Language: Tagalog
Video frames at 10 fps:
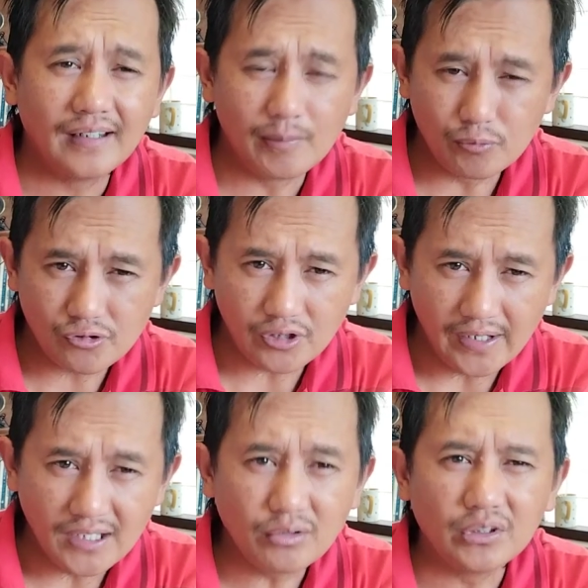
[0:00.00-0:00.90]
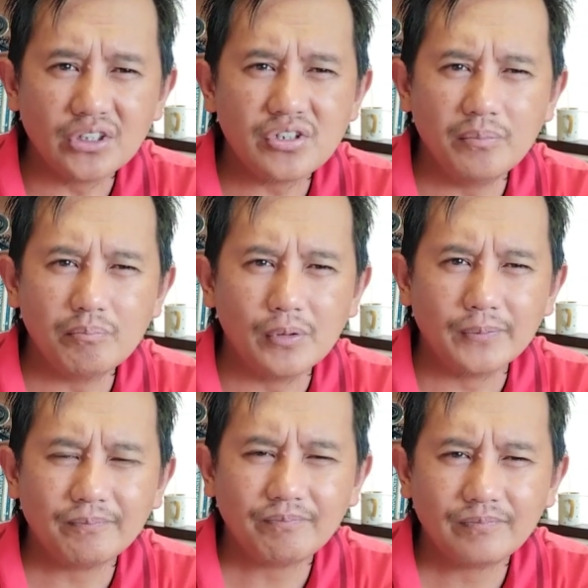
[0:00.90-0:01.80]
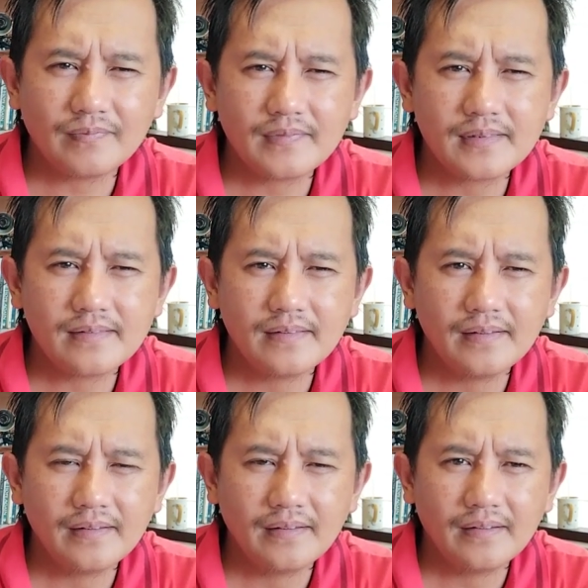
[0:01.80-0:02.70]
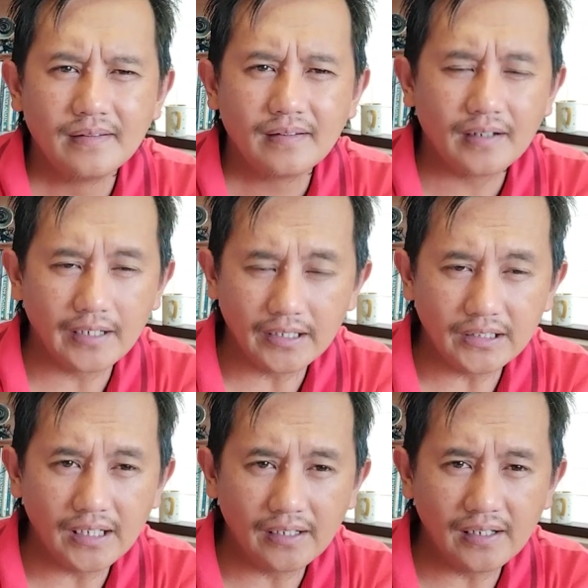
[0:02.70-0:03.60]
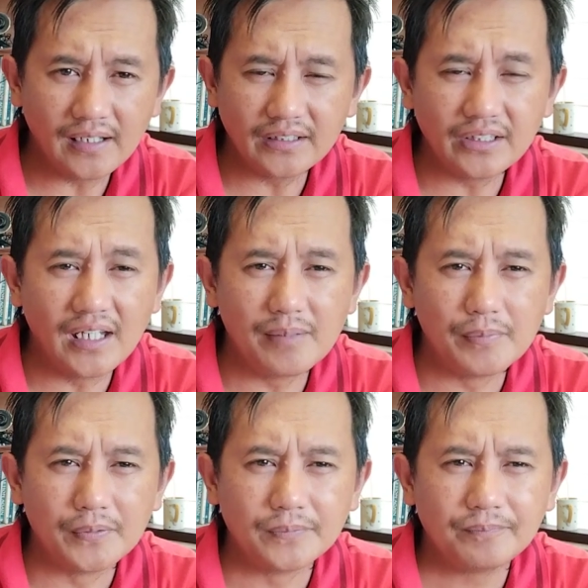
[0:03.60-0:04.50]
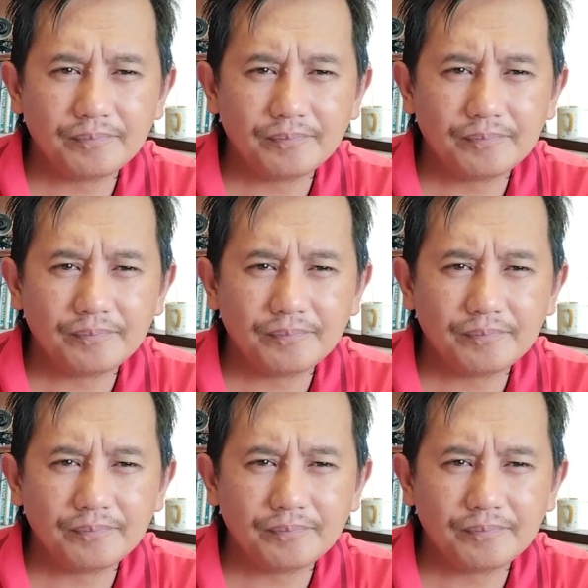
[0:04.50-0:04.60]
Kapusta na ito iti chimpo. Karag iti anak iti apo.